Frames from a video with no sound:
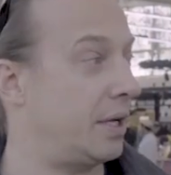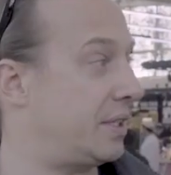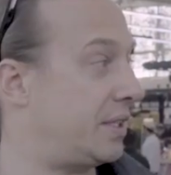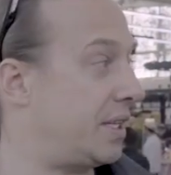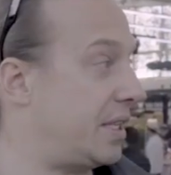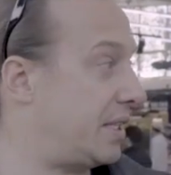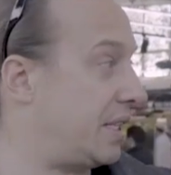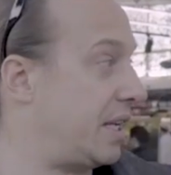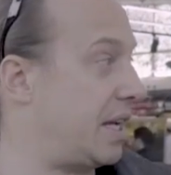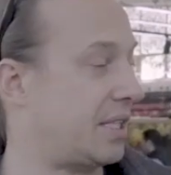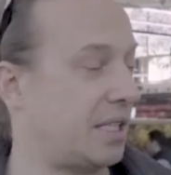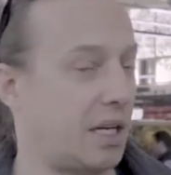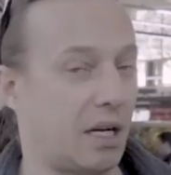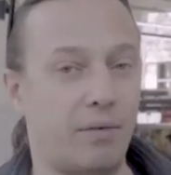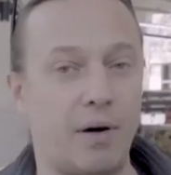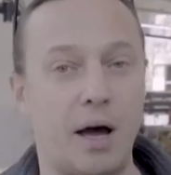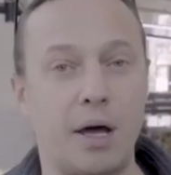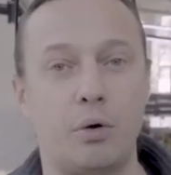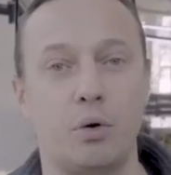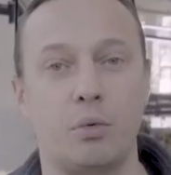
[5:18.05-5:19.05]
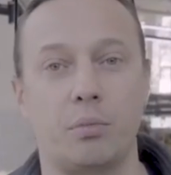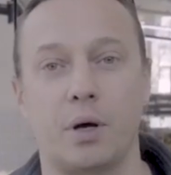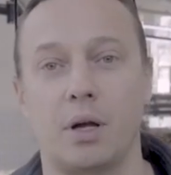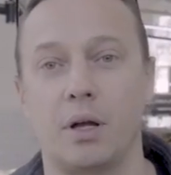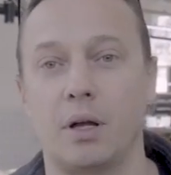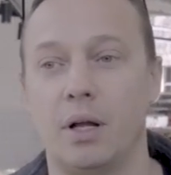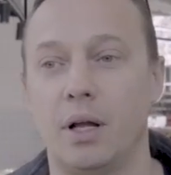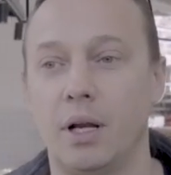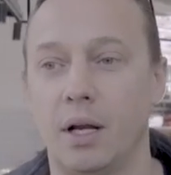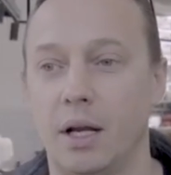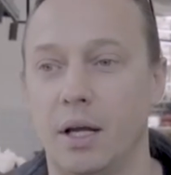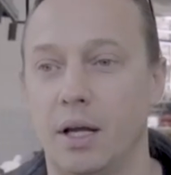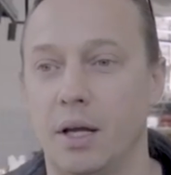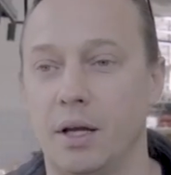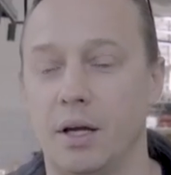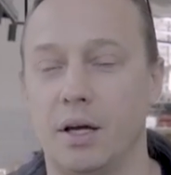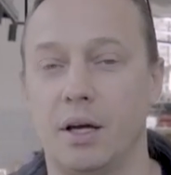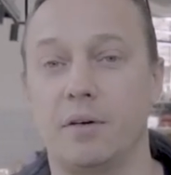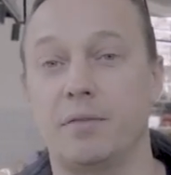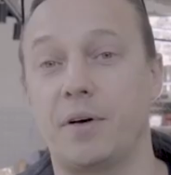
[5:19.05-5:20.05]
Здесь есть аквариумы,
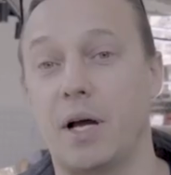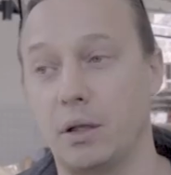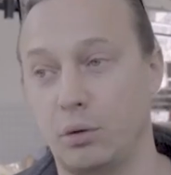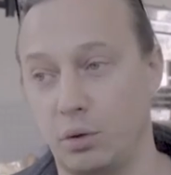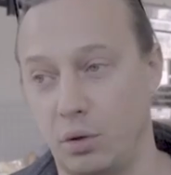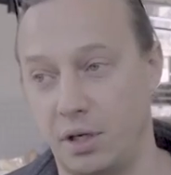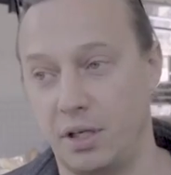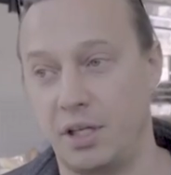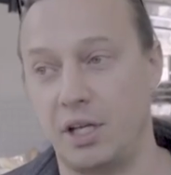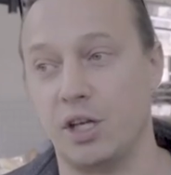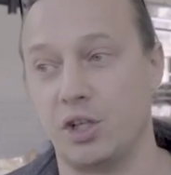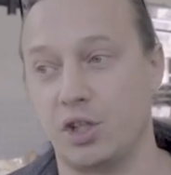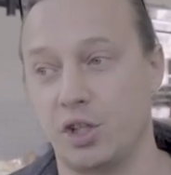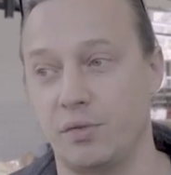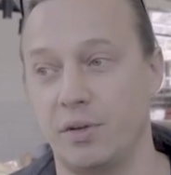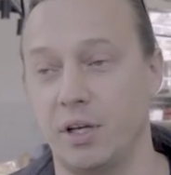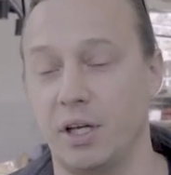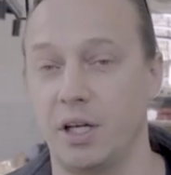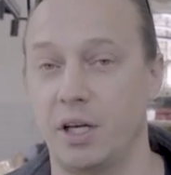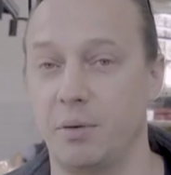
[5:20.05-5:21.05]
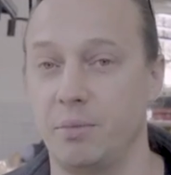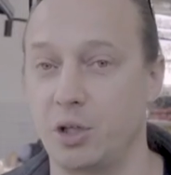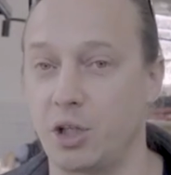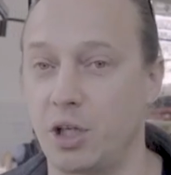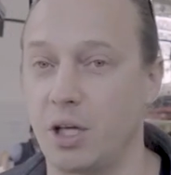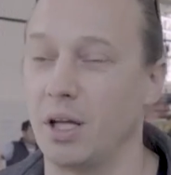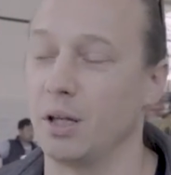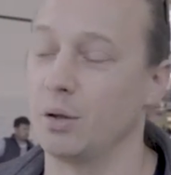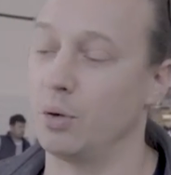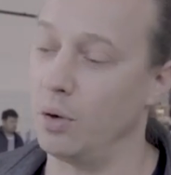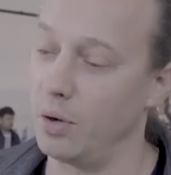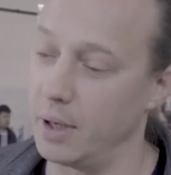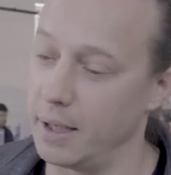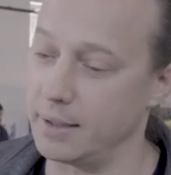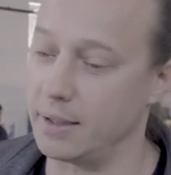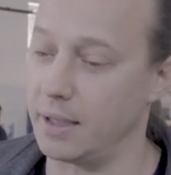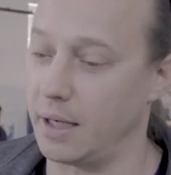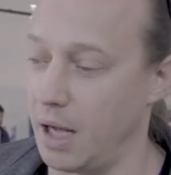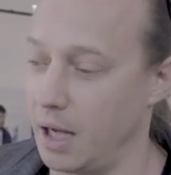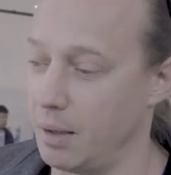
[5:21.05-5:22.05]
э, в которых есть живые гребешки, но
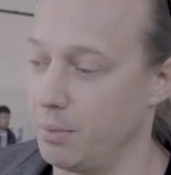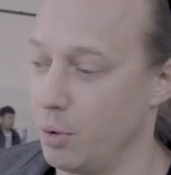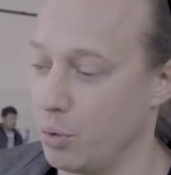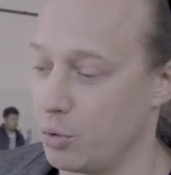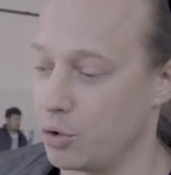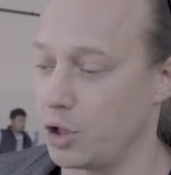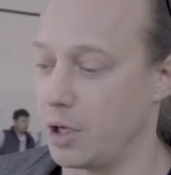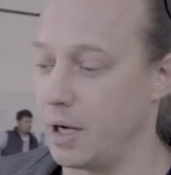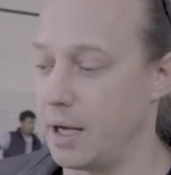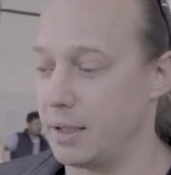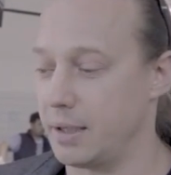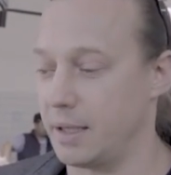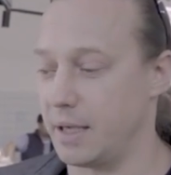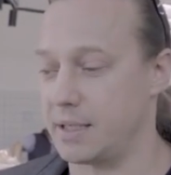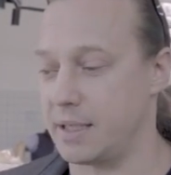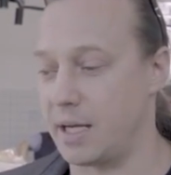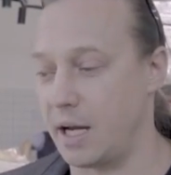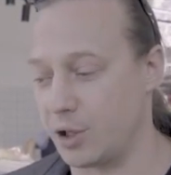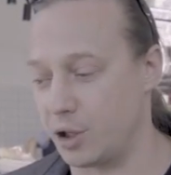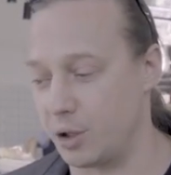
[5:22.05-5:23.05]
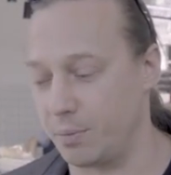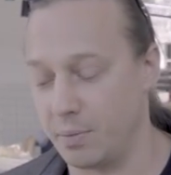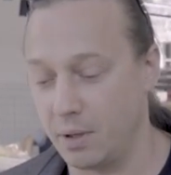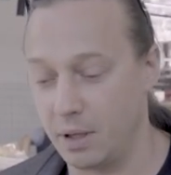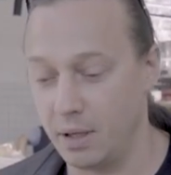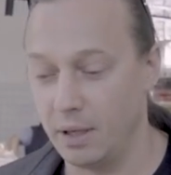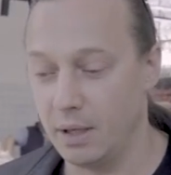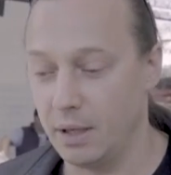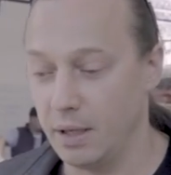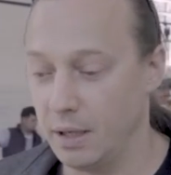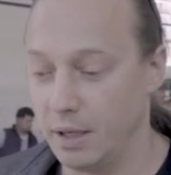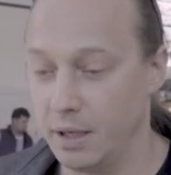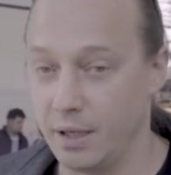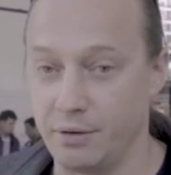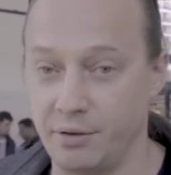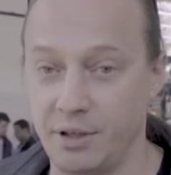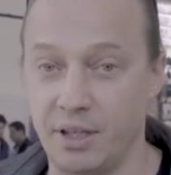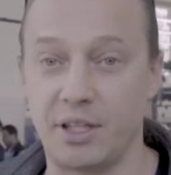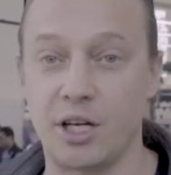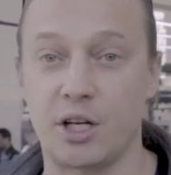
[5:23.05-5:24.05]
это как бы уже, так скажем,
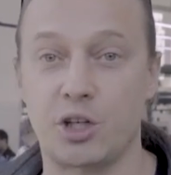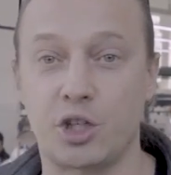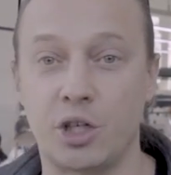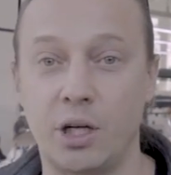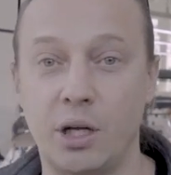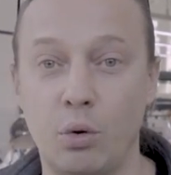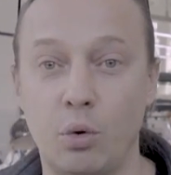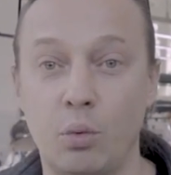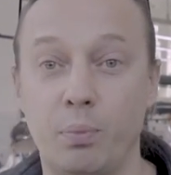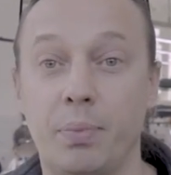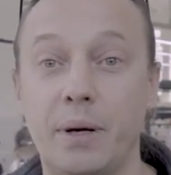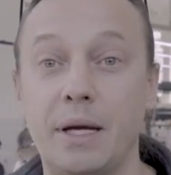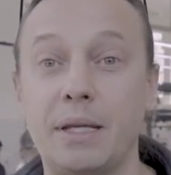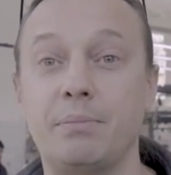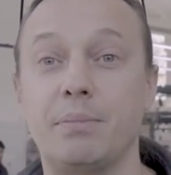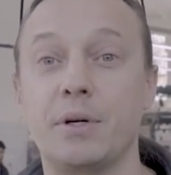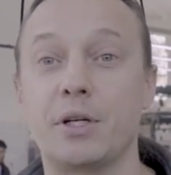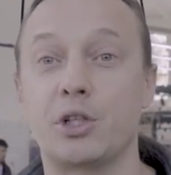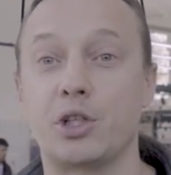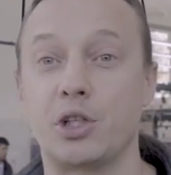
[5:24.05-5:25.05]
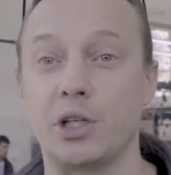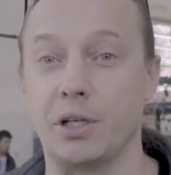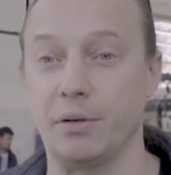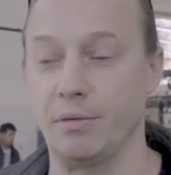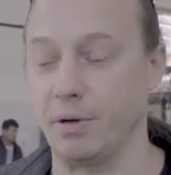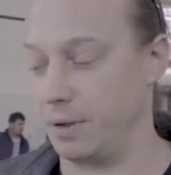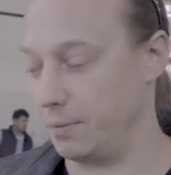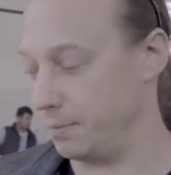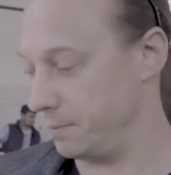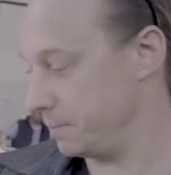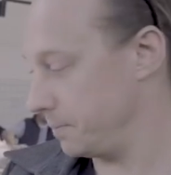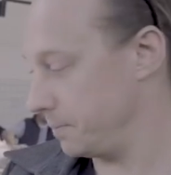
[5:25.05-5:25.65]
не до жиру быть бы живы.